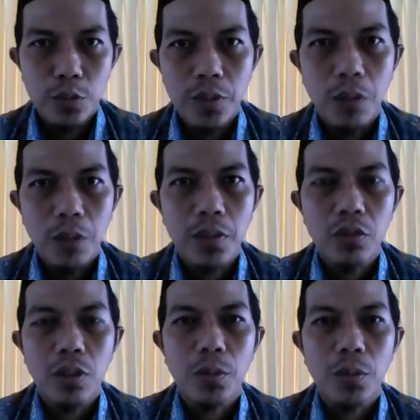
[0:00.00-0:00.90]

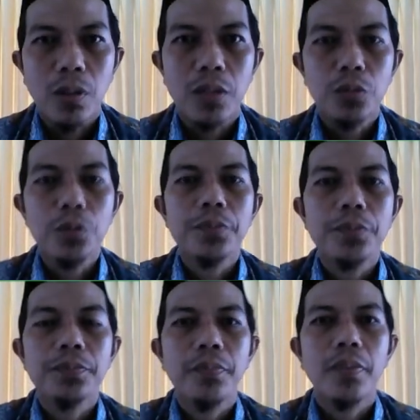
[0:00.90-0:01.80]
warahmatullahi wabarakatuh.
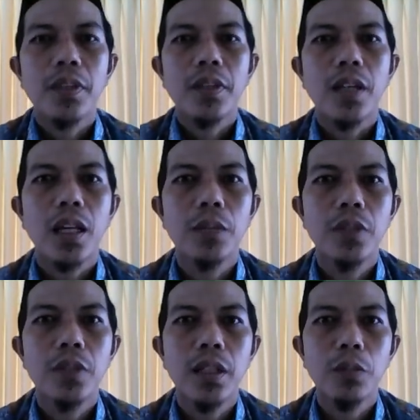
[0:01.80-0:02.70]

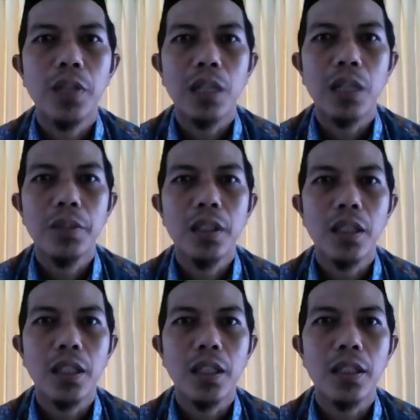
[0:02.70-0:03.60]
Alhamdulillah alamin,
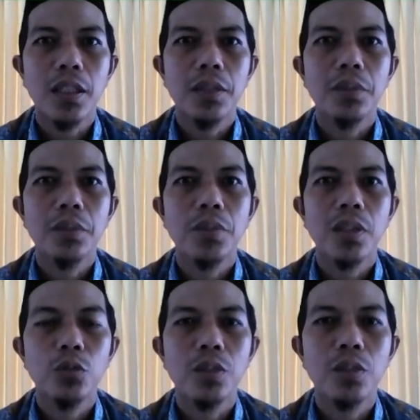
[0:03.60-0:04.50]
anak-anak
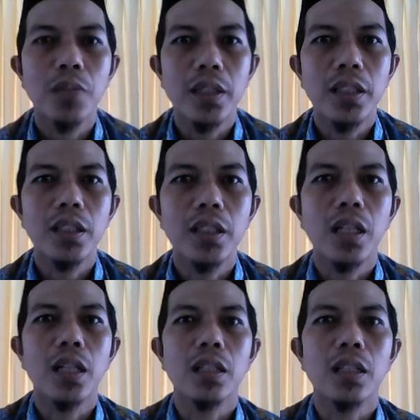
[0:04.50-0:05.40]
bertemu kembali
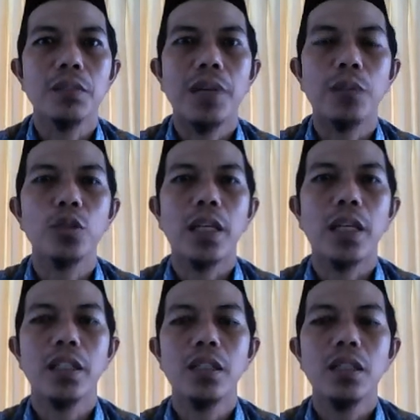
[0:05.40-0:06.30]
dengan Pak
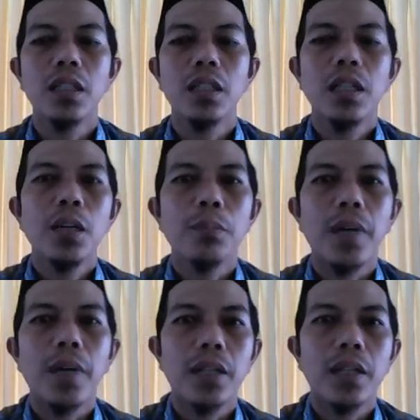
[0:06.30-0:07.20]
Mutakin
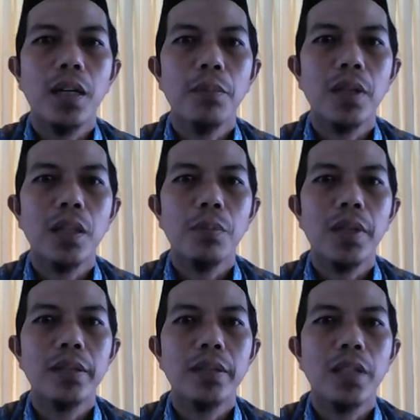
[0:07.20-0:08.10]
pada mata
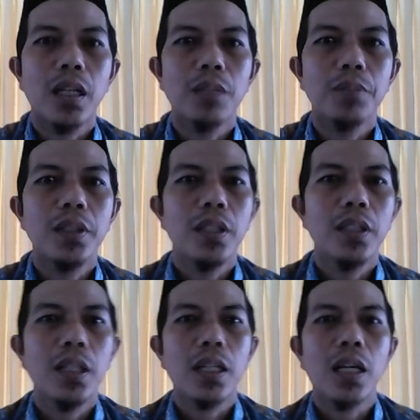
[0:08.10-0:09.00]
pelajaran
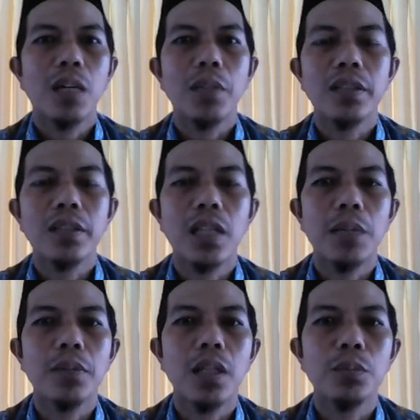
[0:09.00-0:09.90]
pendidikan agama
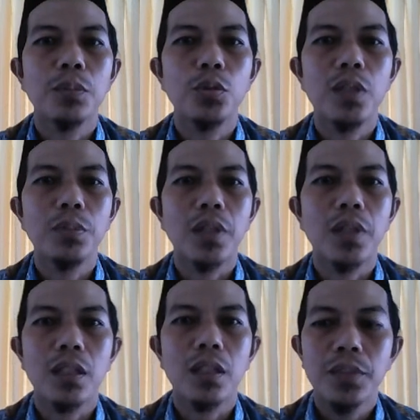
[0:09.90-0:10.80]
Islam dan budi
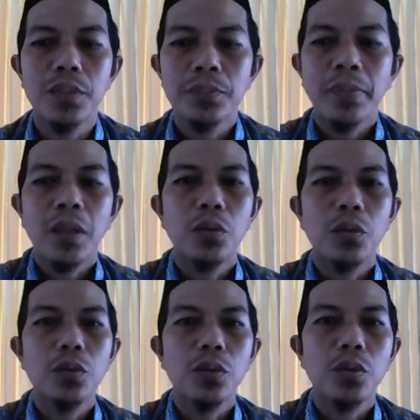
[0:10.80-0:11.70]
pekerti
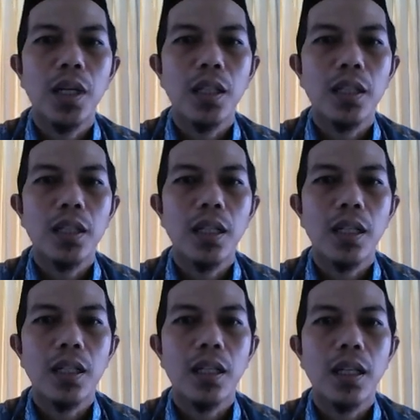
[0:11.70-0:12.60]
untuk
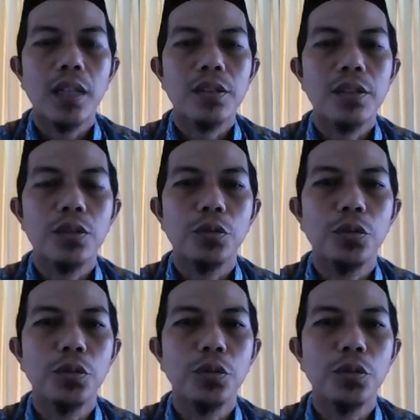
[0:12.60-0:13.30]
anak-anak kelas 7.